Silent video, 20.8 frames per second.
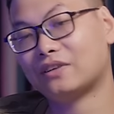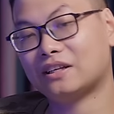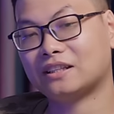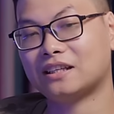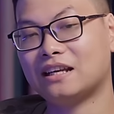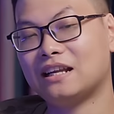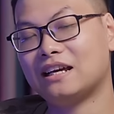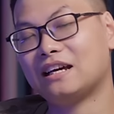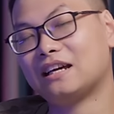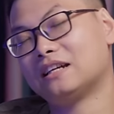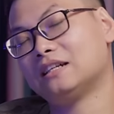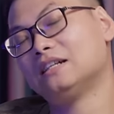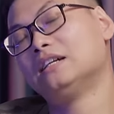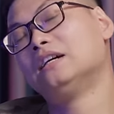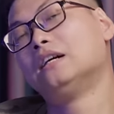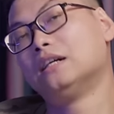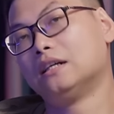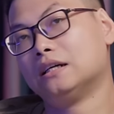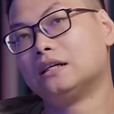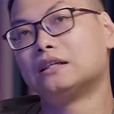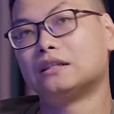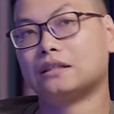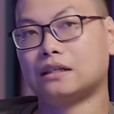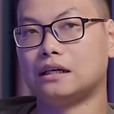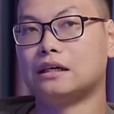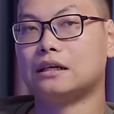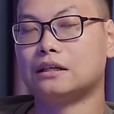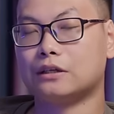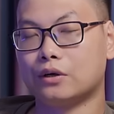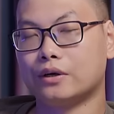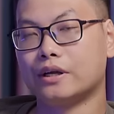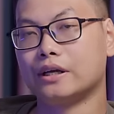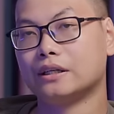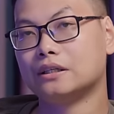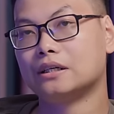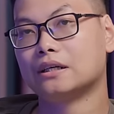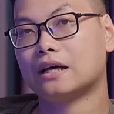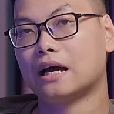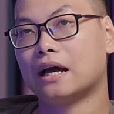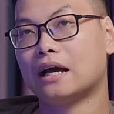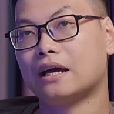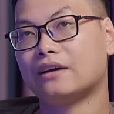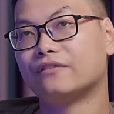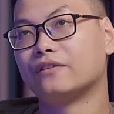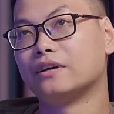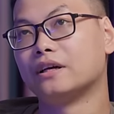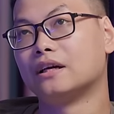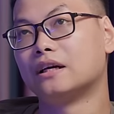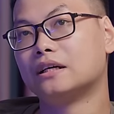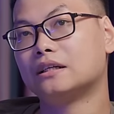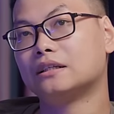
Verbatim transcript: và thế là uh, nó đến từ cả hai phía.